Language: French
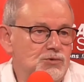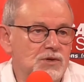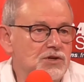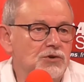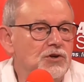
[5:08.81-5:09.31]

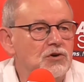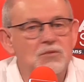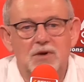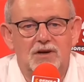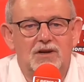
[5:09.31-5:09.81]
60
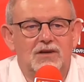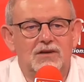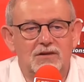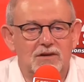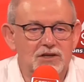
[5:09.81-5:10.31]
ans, bah,
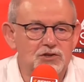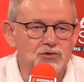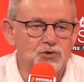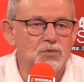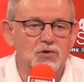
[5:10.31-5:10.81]
les
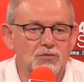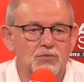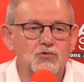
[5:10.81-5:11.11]
changements,